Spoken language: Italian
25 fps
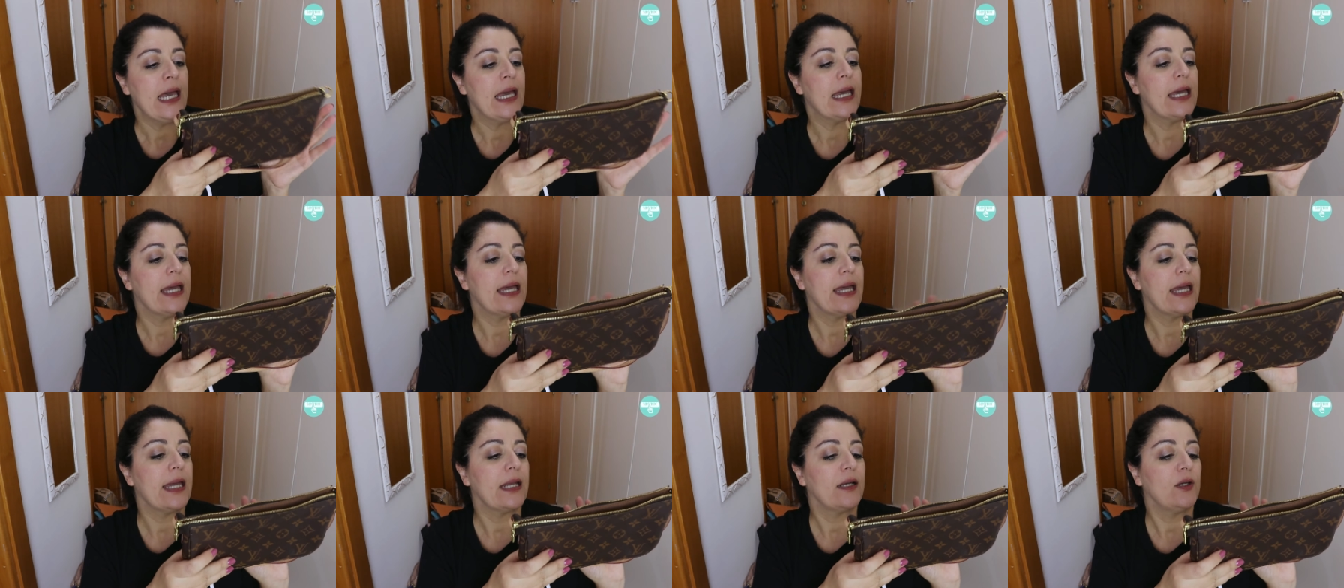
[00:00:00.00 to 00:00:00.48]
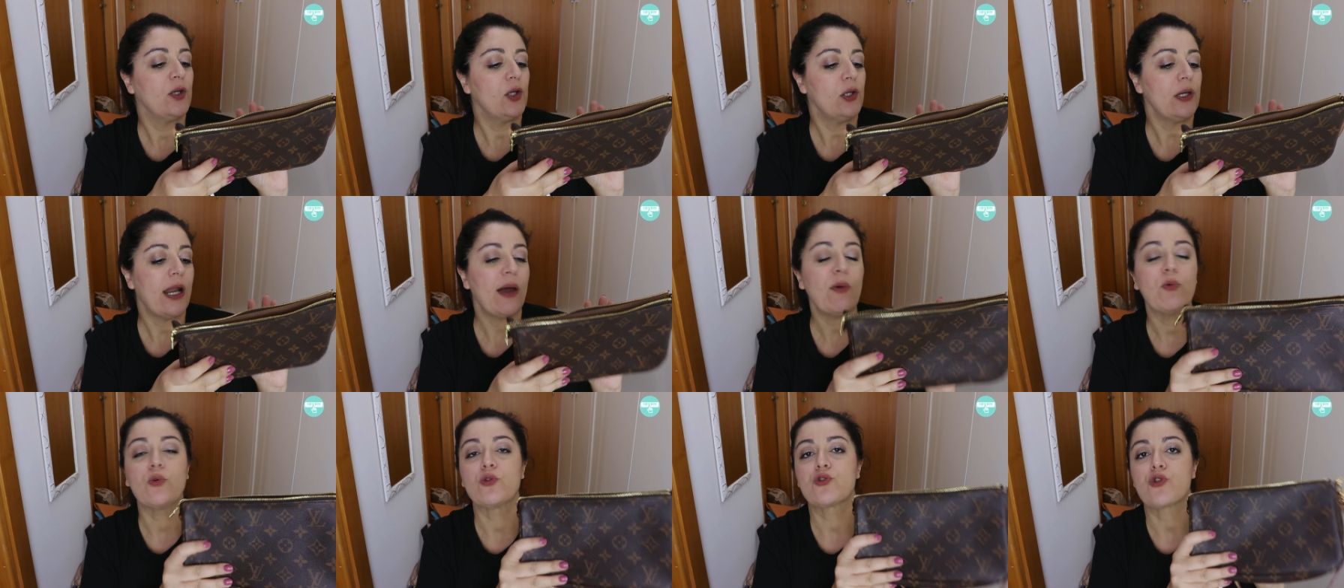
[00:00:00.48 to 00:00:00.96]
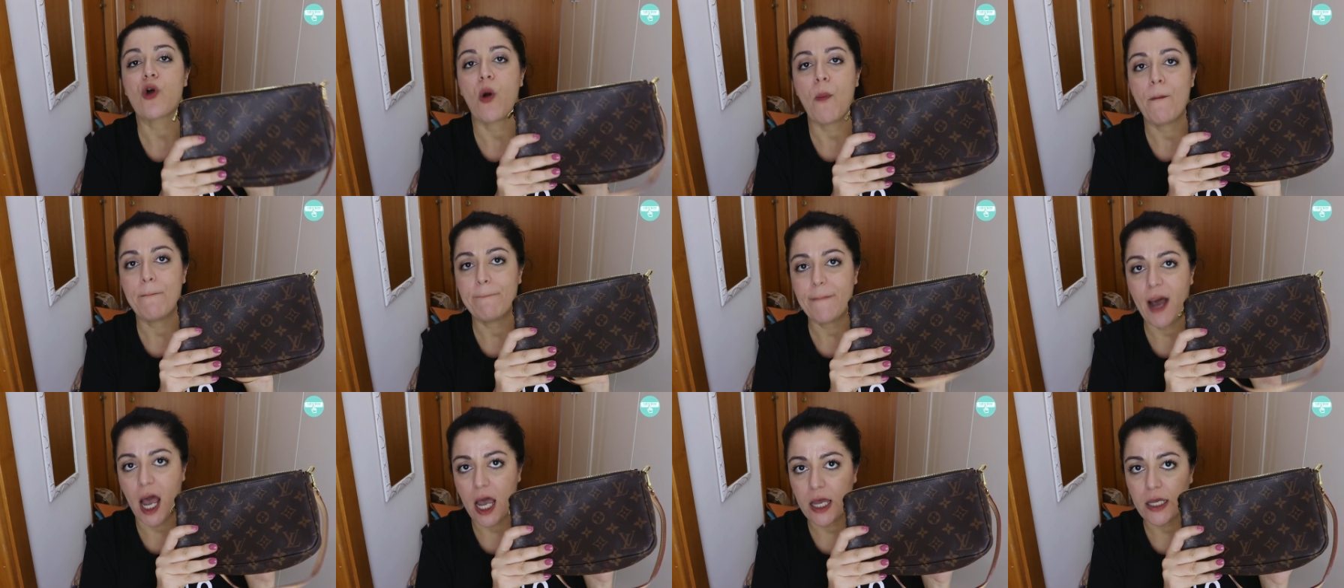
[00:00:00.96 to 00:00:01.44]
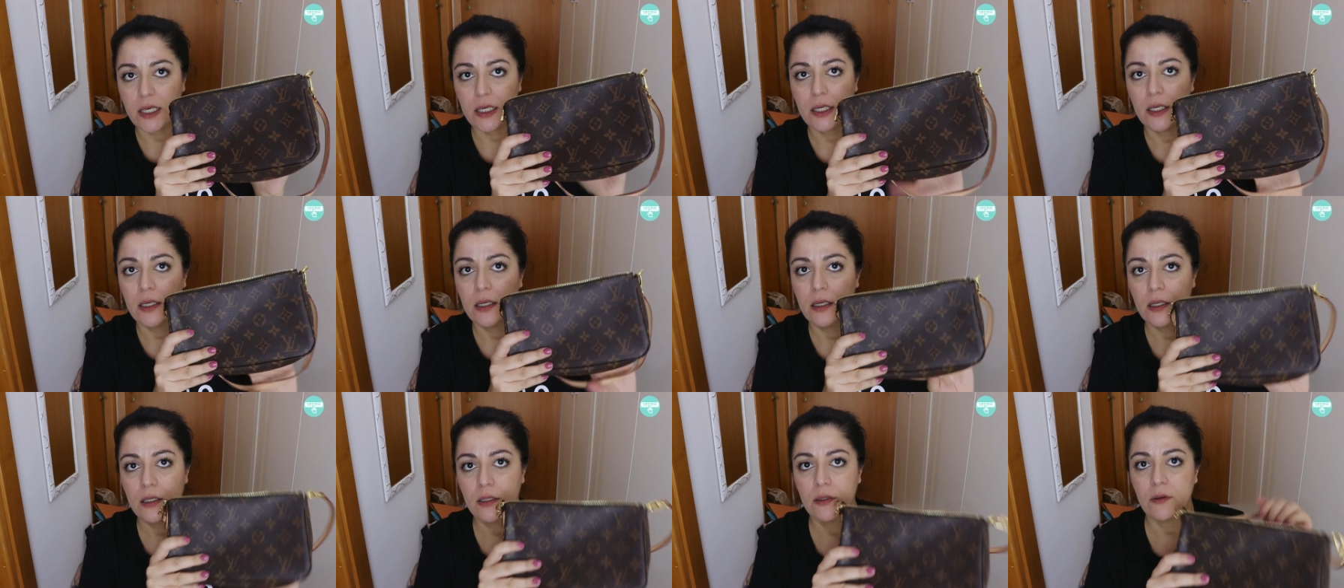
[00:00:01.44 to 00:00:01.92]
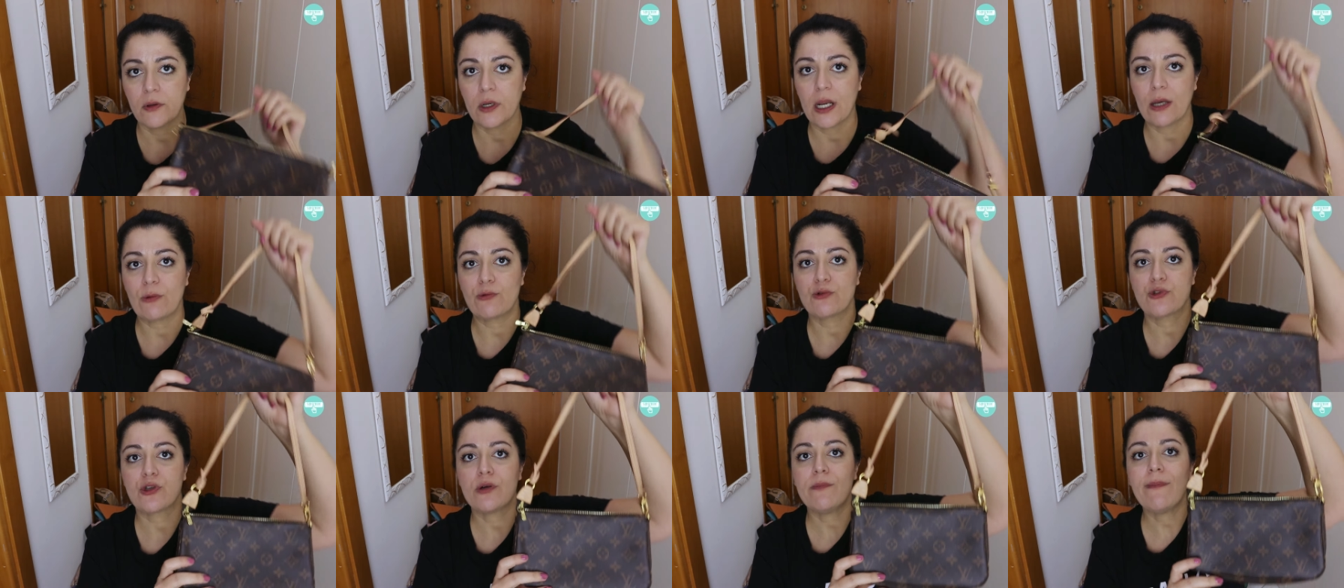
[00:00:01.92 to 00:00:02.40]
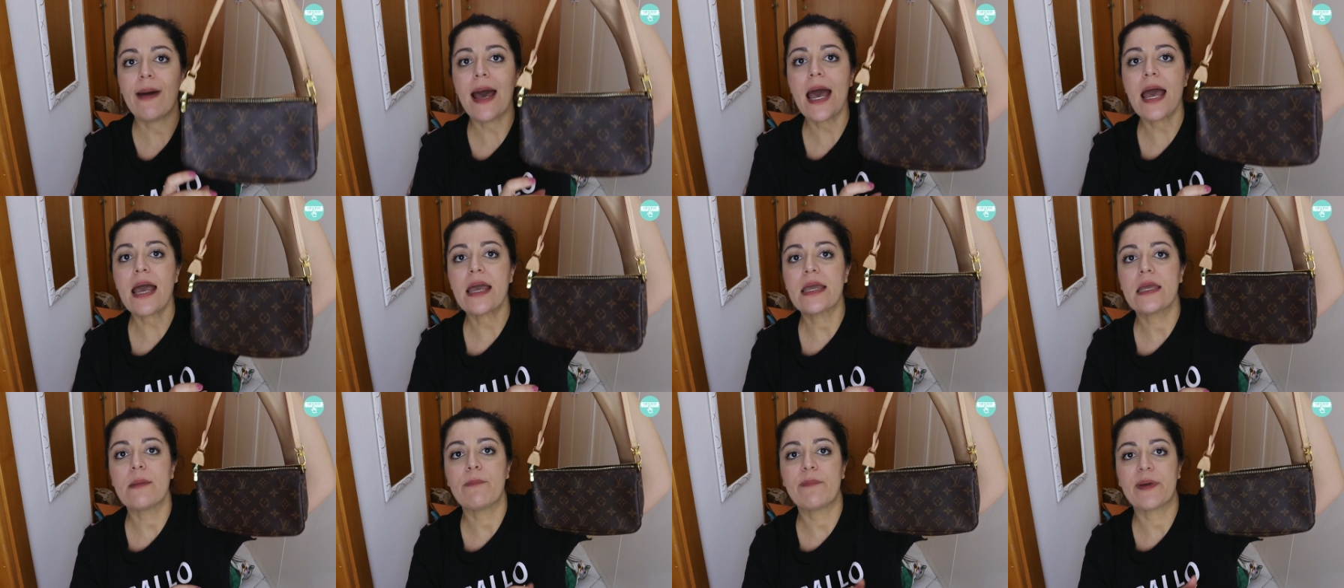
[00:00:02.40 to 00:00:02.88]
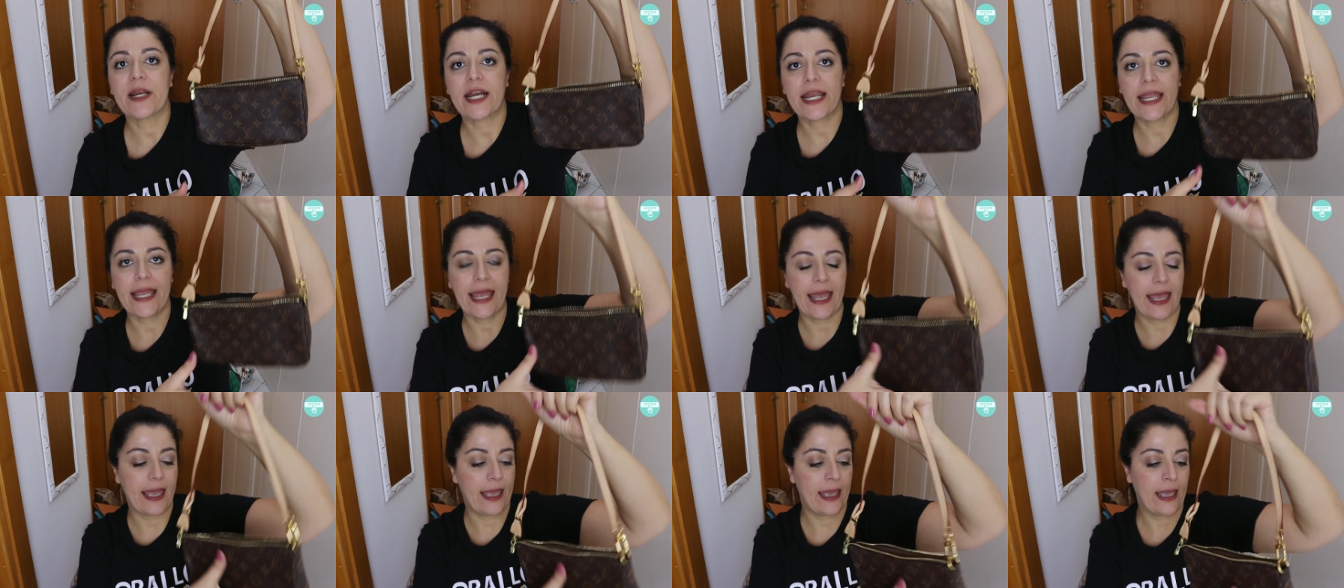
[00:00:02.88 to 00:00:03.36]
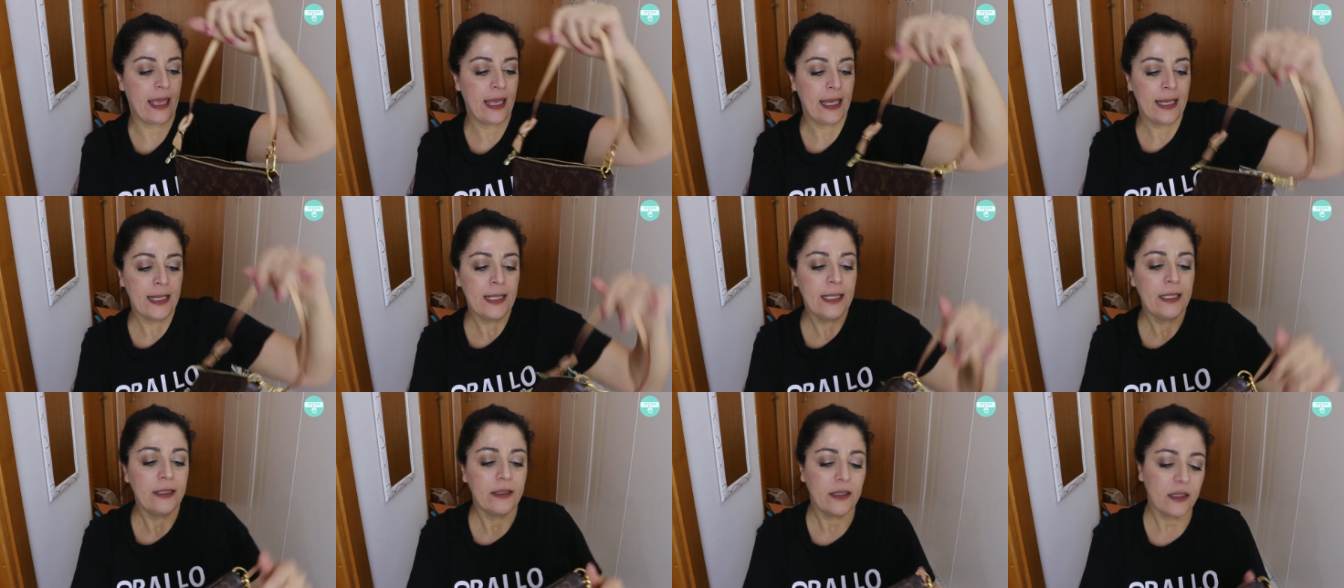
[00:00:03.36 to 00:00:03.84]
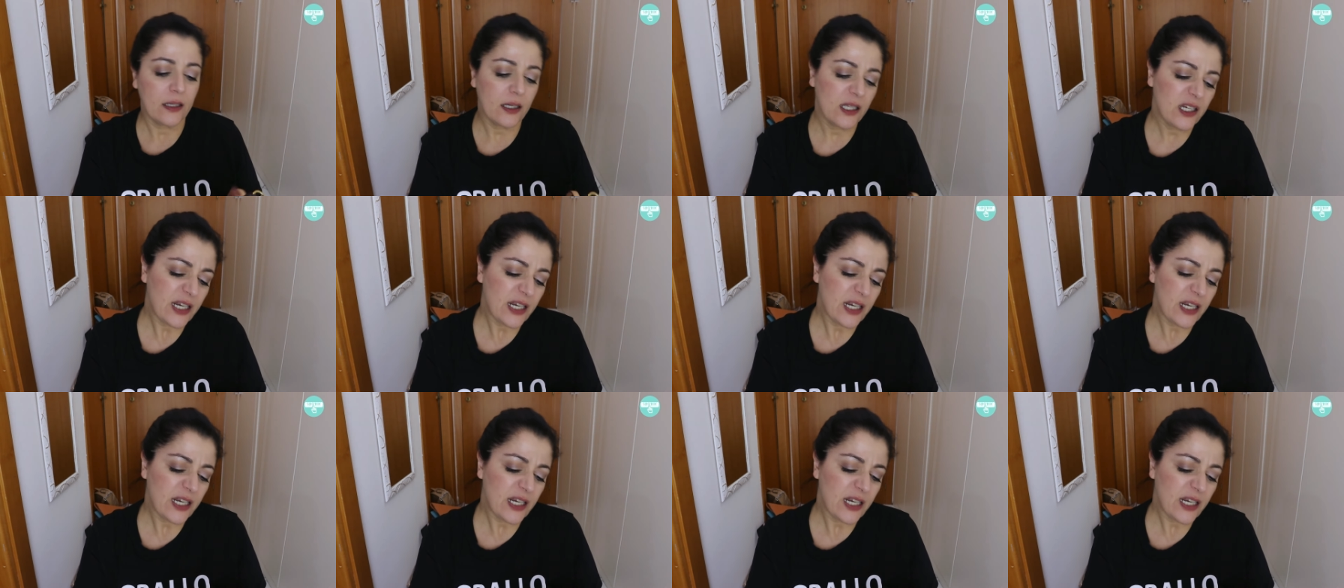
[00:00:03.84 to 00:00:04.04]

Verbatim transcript: eh, non la uso mai, non la uso mai perché eh,